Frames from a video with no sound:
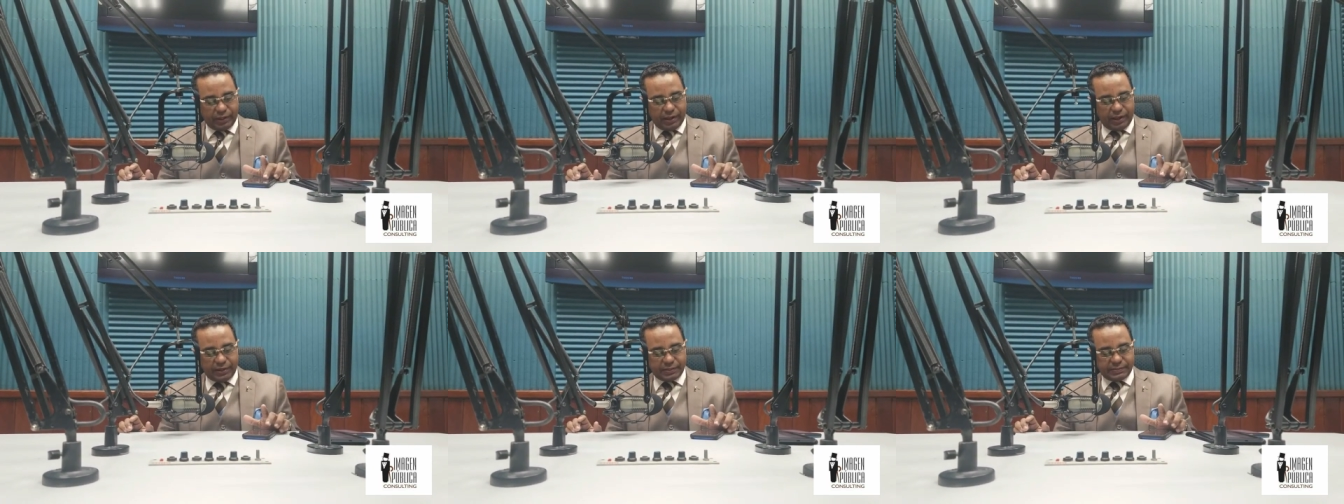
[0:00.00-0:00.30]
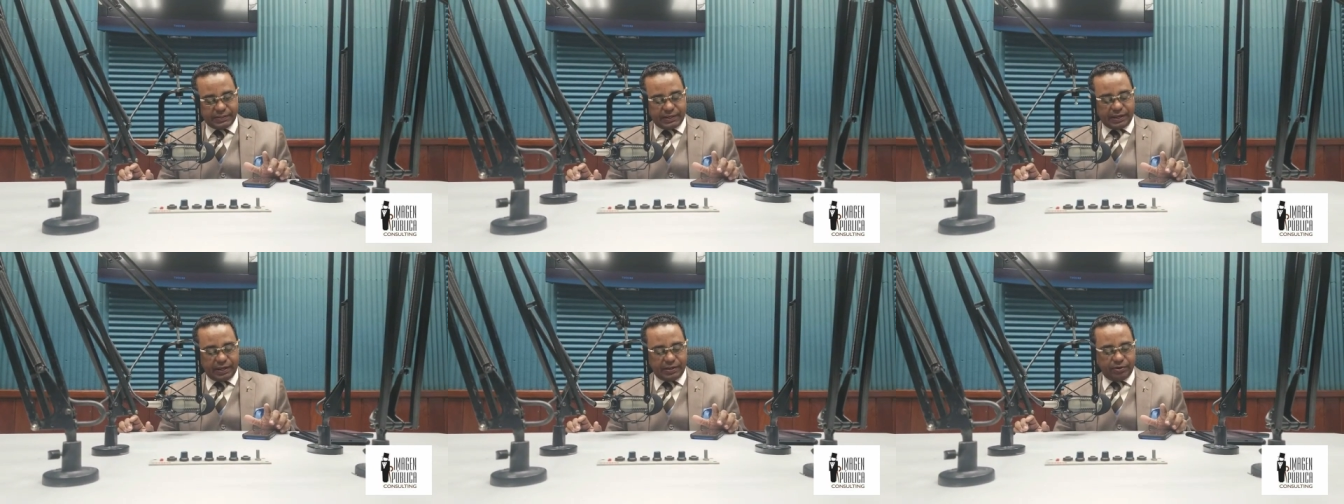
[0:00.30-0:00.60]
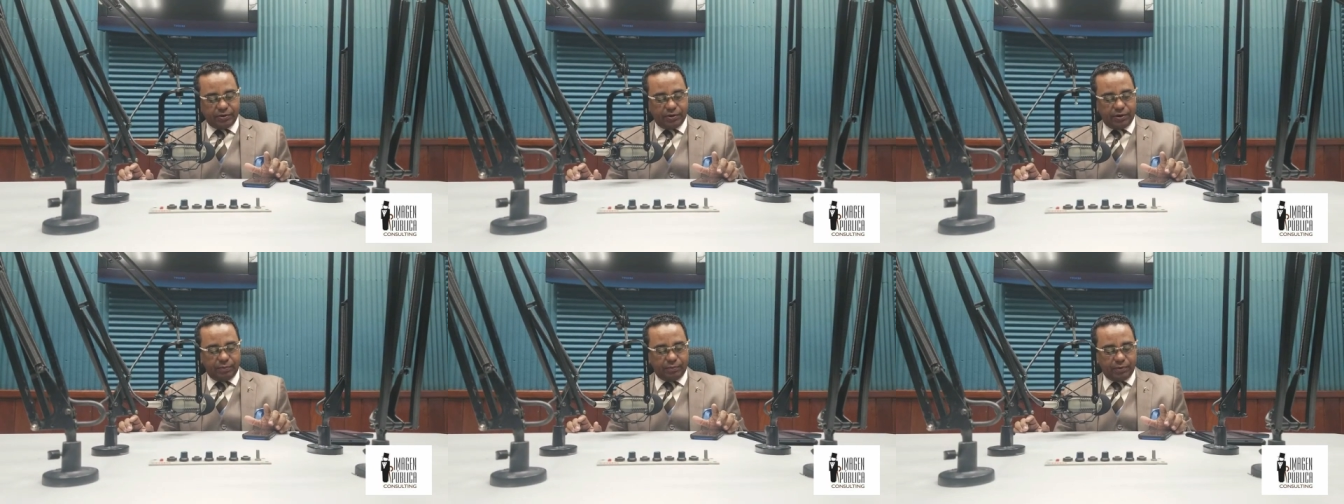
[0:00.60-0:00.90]
Así que
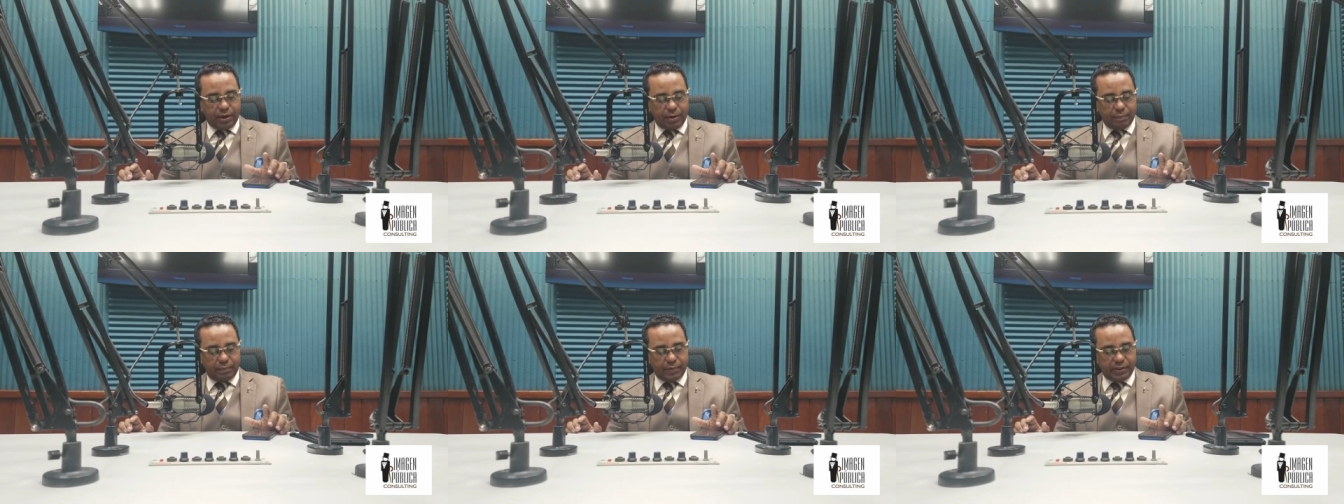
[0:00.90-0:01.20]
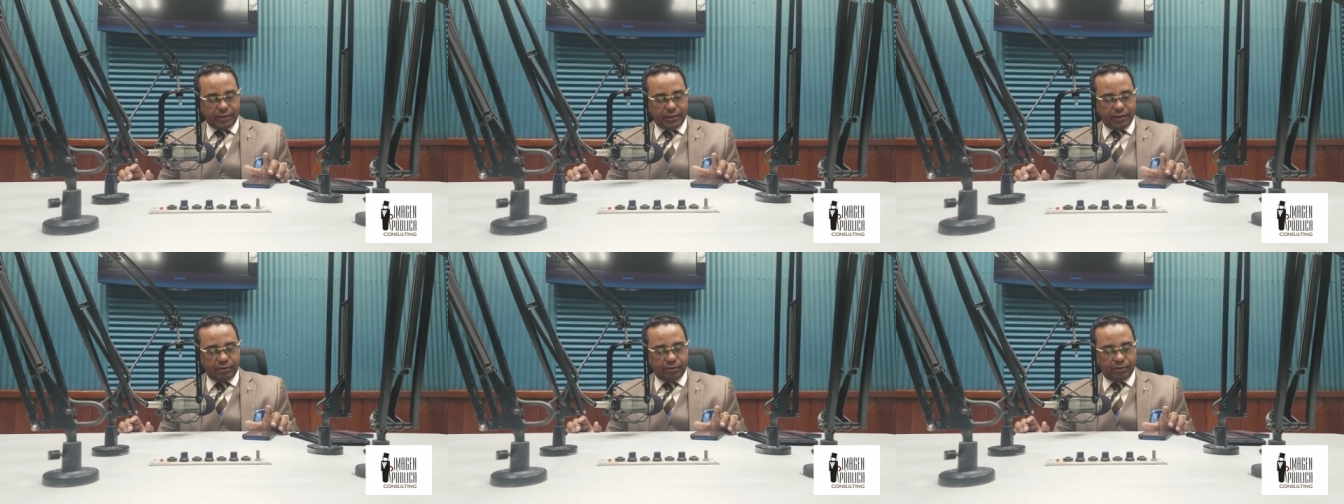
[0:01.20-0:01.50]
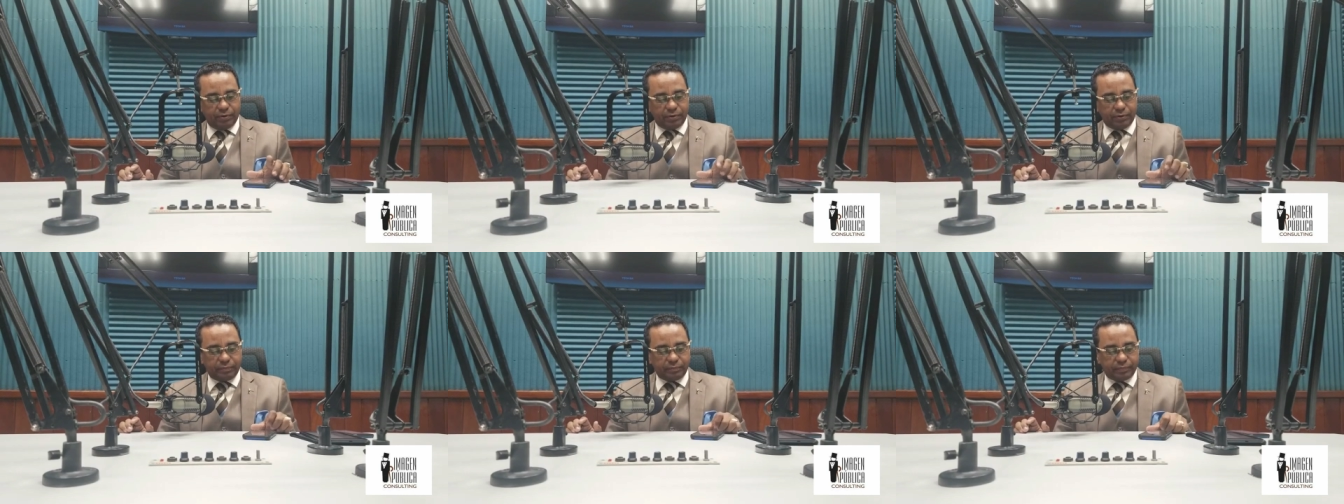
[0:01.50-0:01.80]
yo le voy a pedir
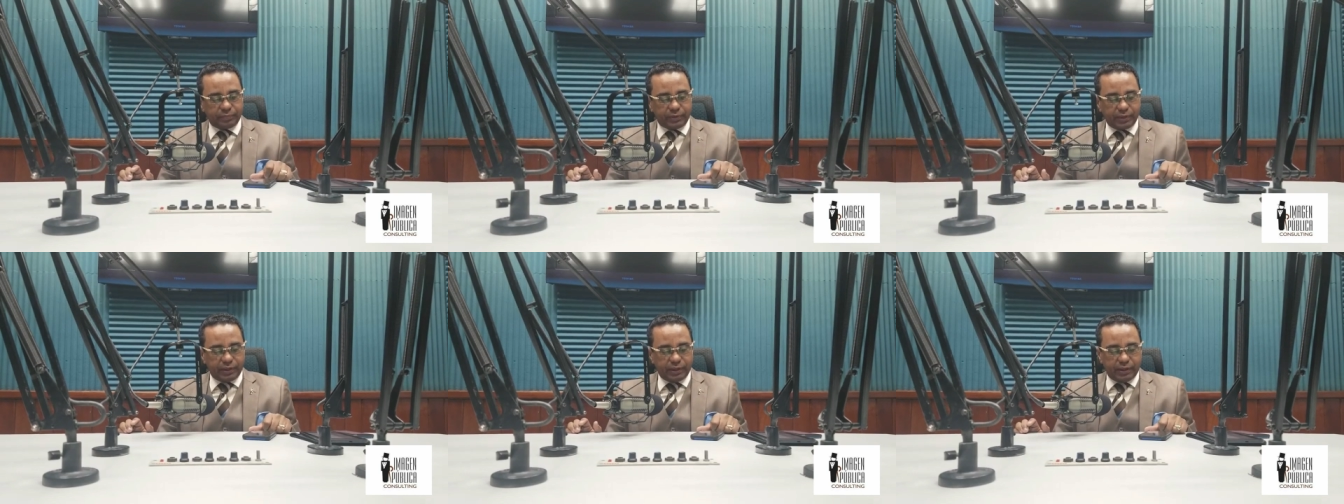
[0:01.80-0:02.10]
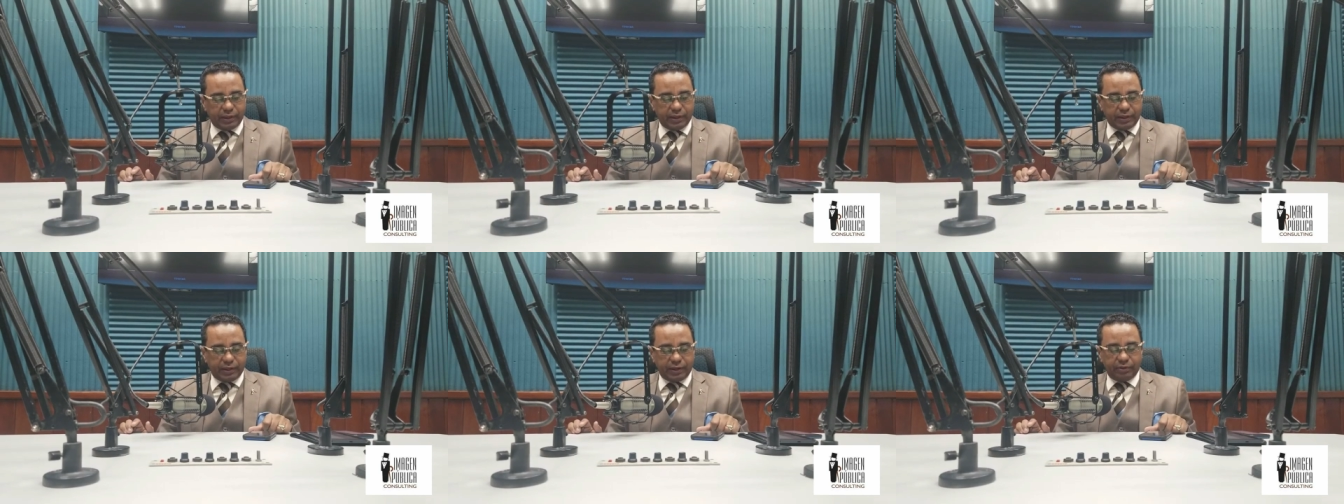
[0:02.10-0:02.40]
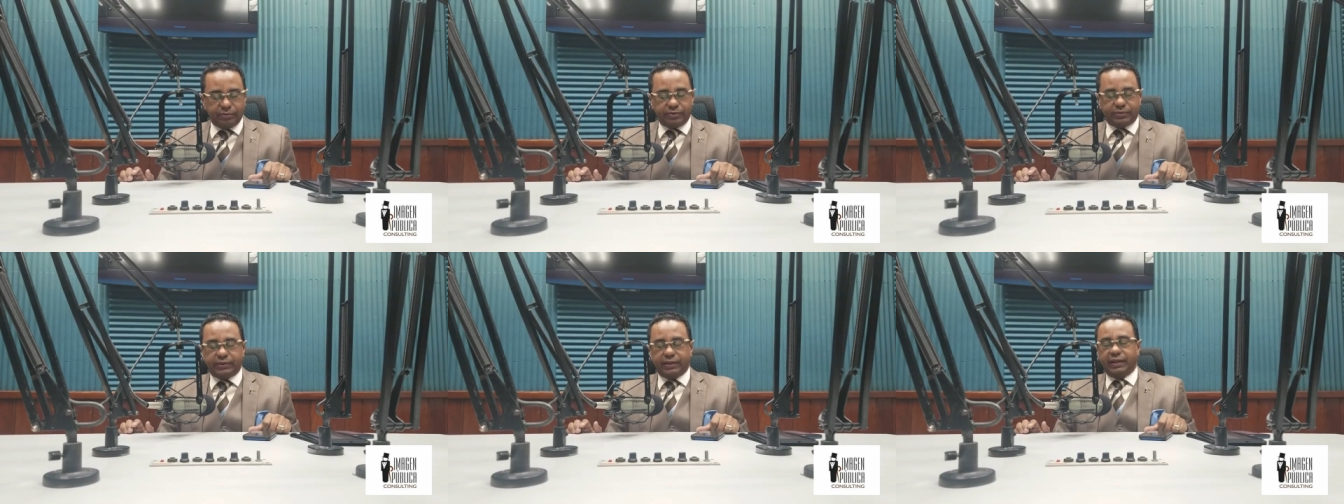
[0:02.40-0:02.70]
hoy
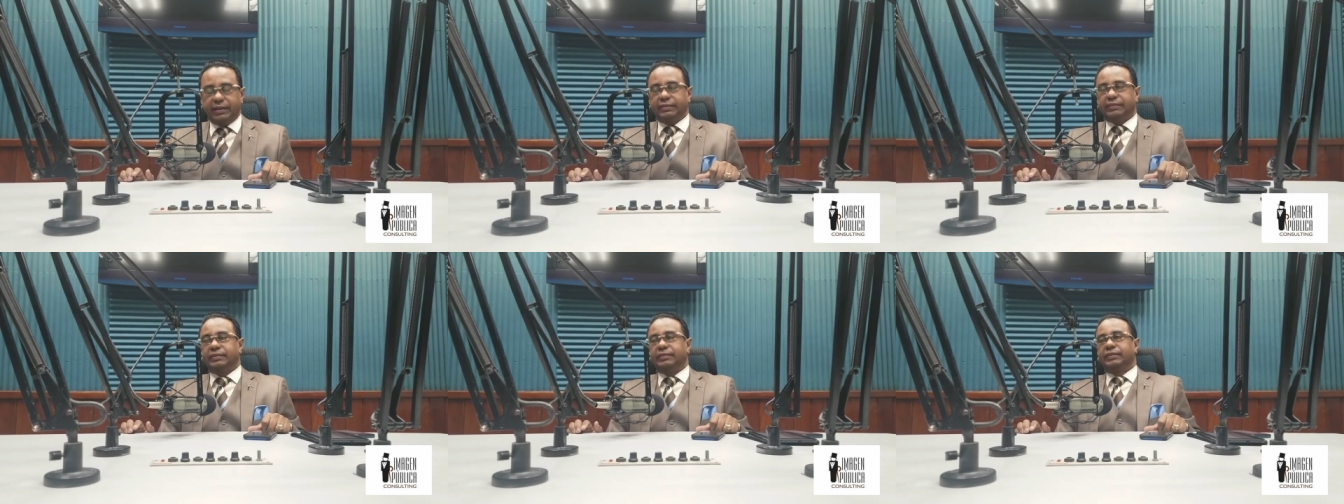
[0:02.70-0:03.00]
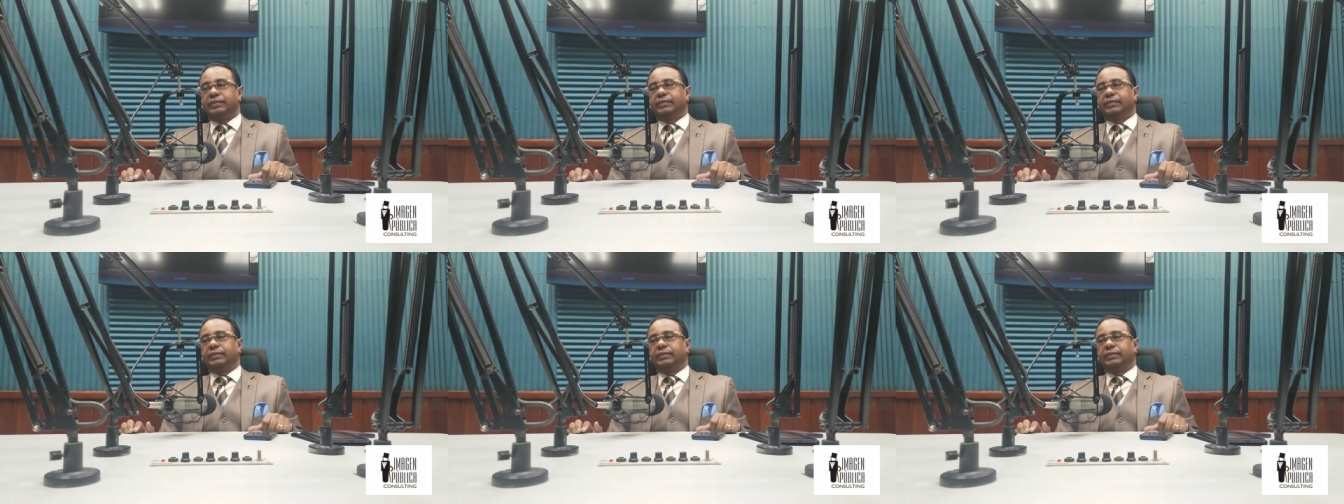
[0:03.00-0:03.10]
que usted